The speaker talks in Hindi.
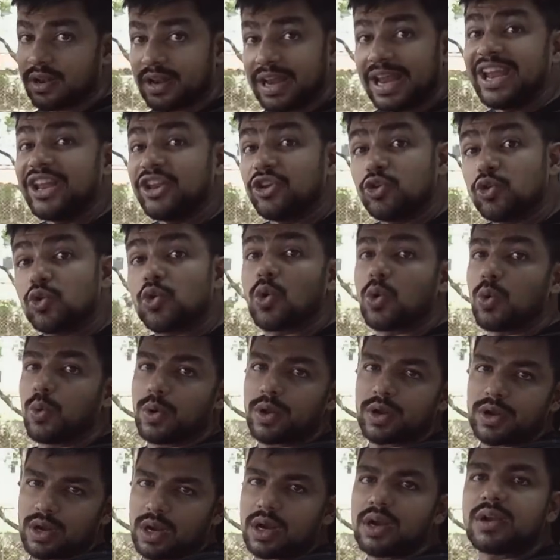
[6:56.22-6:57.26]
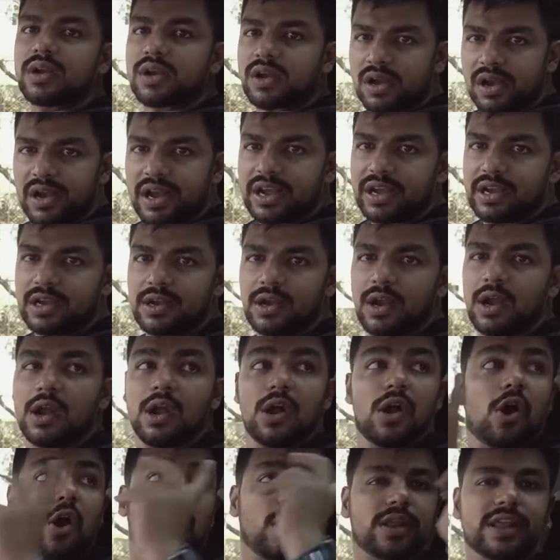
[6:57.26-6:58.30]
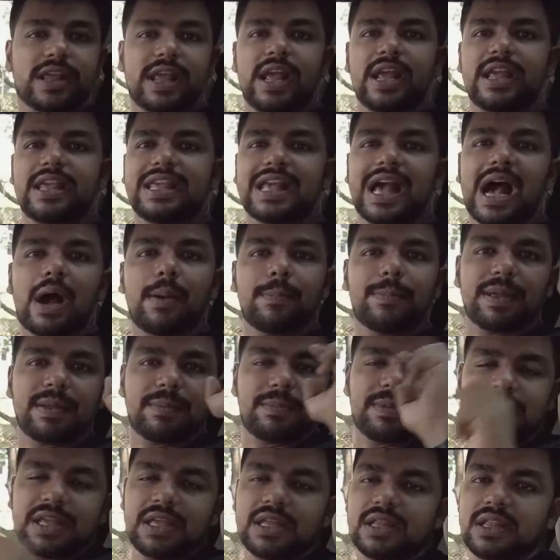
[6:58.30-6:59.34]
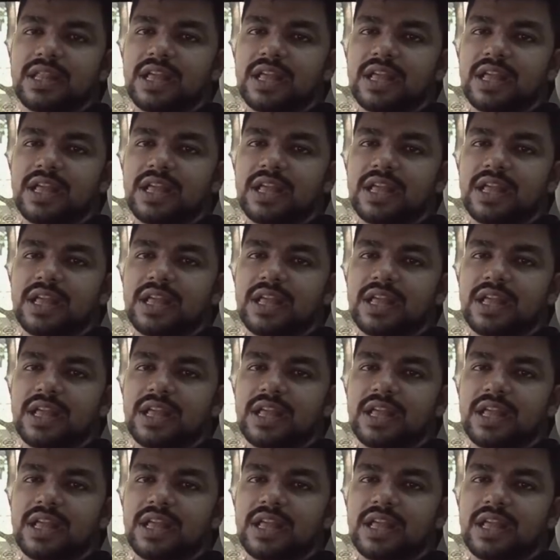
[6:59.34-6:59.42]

रेंज रोवर ट्रेड और ये यहाँ पे भी